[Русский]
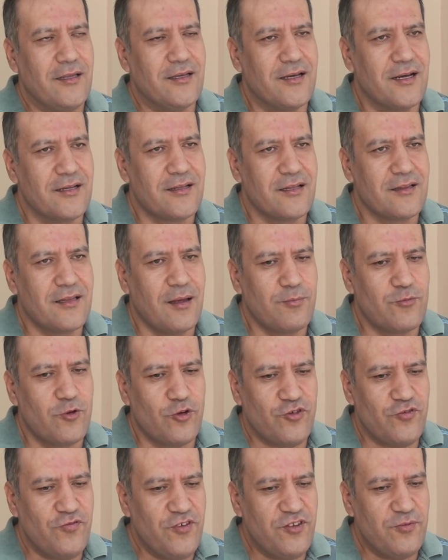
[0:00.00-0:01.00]
а, они когда там
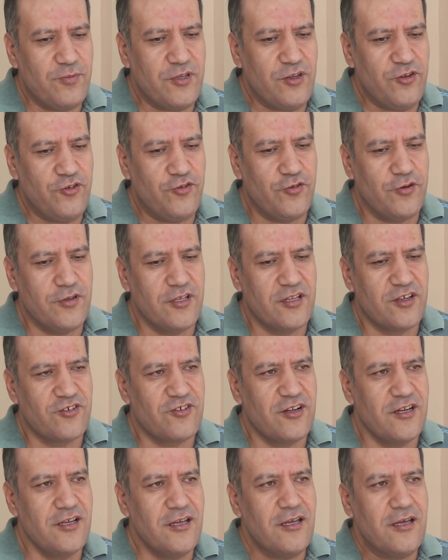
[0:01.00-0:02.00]
тоже, видимо, ничего не
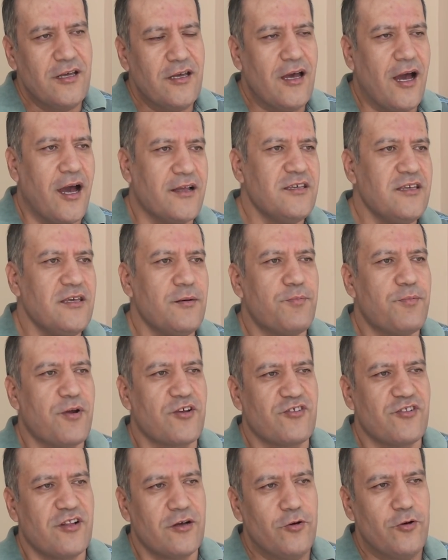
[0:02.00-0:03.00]
нашли, они
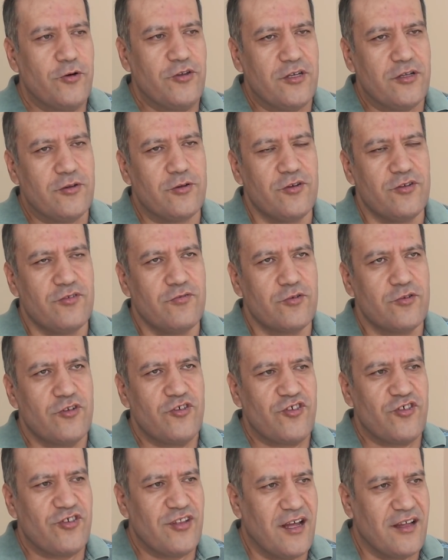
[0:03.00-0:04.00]
прошлогодние, то есть
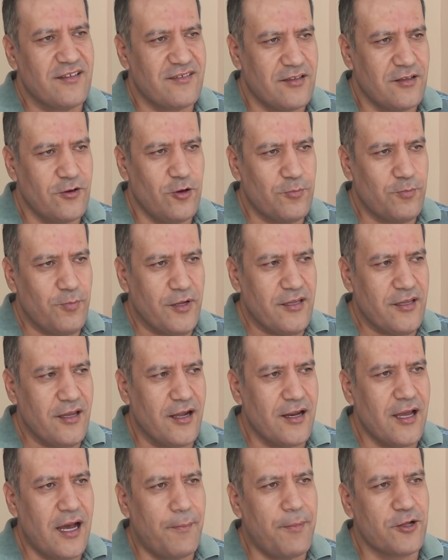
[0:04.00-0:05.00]
2016 год
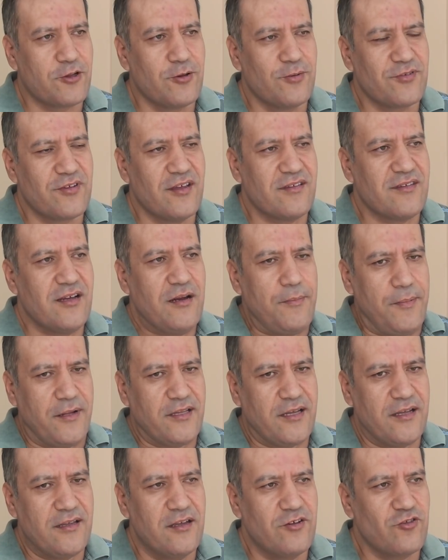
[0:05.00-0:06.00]
подняли, а потом сказали
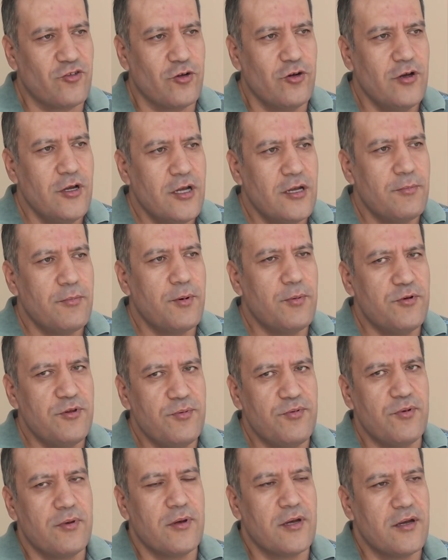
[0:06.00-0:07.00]
под конец, что мы
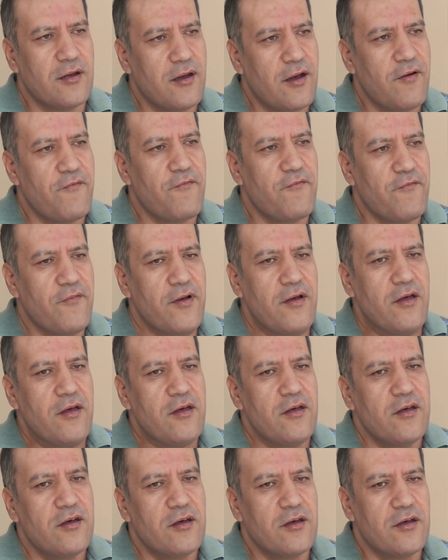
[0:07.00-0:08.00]
будем э,
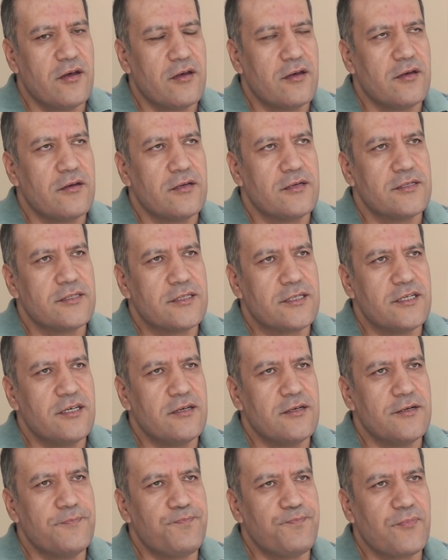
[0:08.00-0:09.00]
э, э
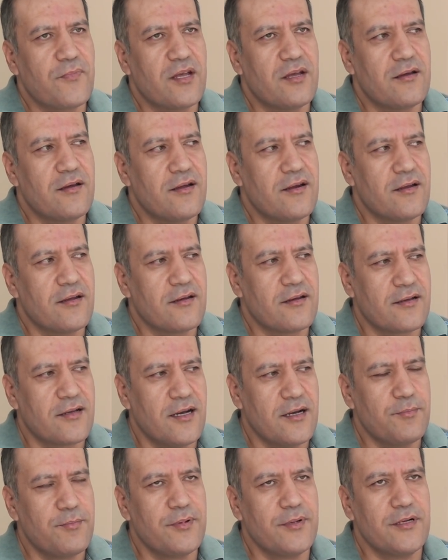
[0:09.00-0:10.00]

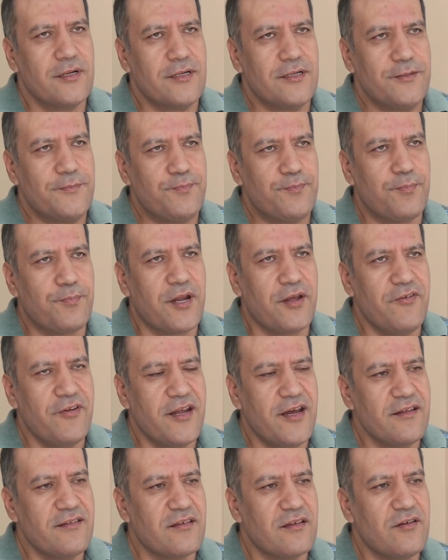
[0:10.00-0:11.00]
как бы
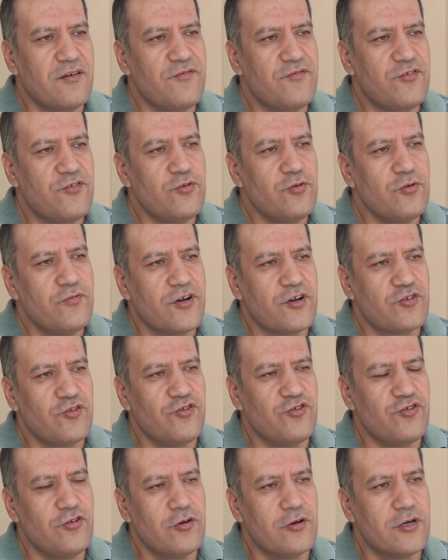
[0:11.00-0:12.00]
проверять всю вашу
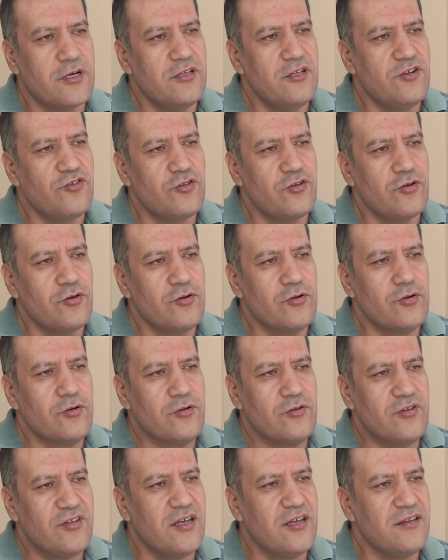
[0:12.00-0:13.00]
четырехгодичную
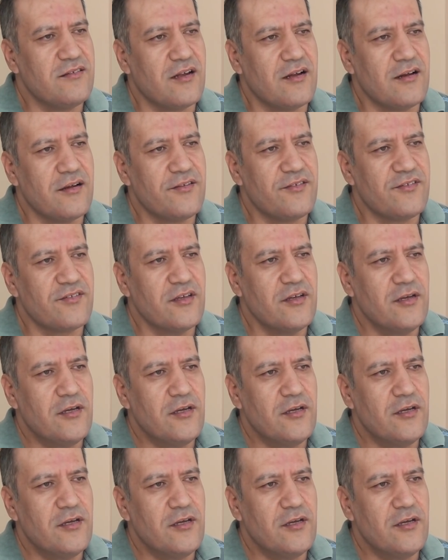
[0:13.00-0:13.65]
деятельность.